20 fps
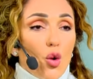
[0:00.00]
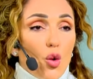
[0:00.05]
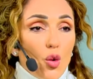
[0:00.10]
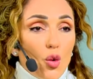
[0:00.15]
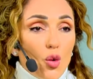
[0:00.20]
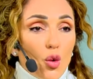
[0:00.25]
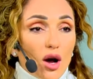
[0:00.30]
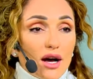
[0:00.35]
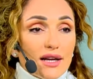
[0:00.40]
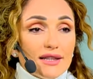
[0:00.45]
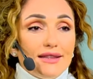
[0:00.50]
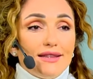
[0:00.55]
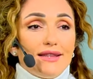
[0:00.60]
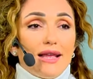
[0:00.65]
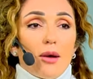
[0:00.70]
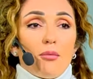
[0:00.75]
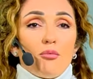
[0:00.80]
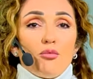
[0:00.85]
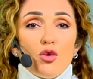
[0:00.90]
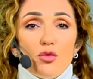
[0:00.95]

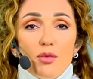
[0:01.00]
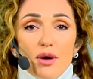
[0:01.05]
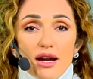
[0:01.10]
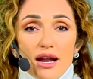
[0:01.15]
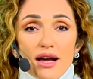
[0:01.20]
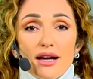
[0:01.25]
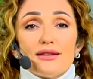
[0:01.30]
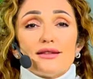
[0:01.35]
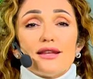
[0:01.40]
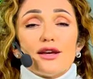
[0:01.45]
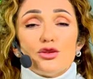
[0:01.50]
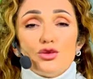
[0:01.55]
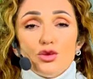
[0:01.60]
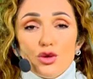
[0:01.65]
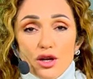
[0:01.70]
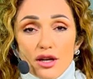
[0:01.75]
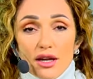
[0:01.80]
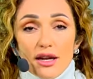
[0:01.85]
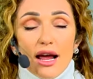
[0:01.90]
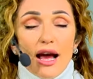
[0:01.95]
وقدم مباراة
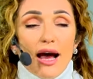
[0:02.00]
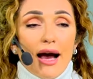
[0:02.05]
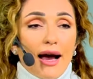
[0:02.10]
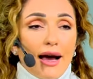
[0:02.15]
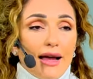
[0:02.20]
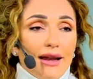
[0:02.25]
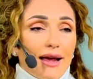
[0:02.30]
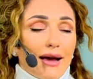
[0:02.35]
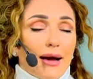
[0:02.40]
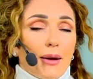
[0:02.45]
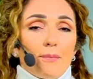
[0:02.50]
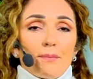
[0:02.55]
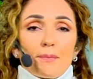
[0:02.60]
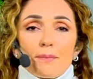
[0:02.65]
تدل على